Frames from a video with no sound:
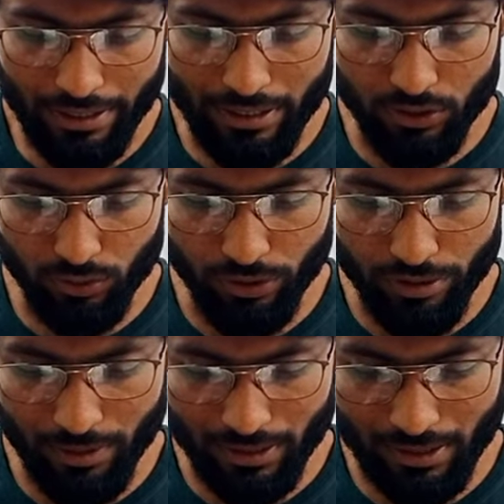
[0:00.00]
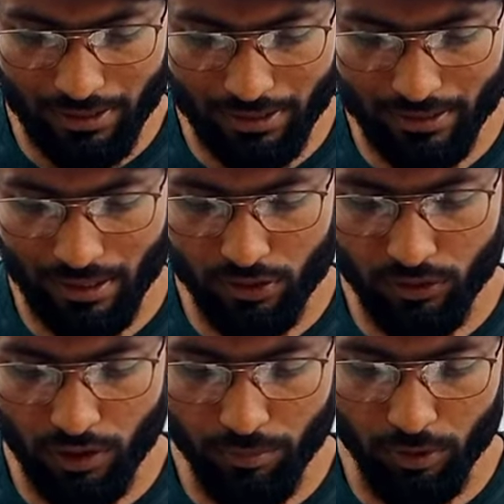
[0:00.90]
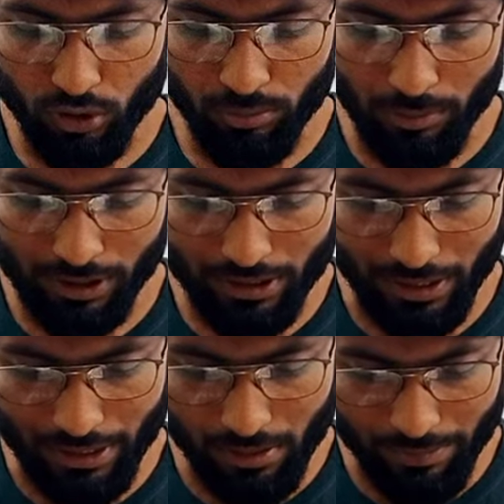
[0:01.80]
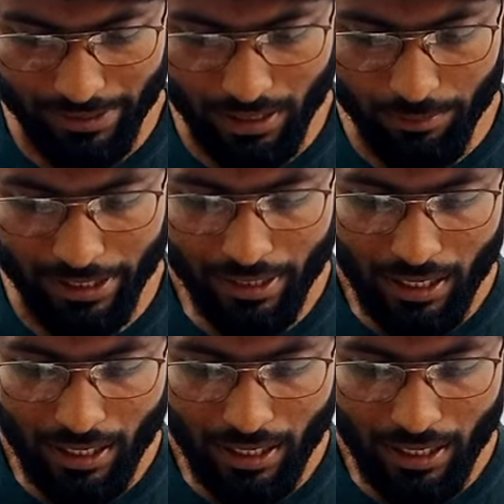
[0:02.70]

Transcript: এস ওই বাংলা লিখে সার্চ করার পর তোমরা আমাদের চ্যানেল পেয়ে যাবে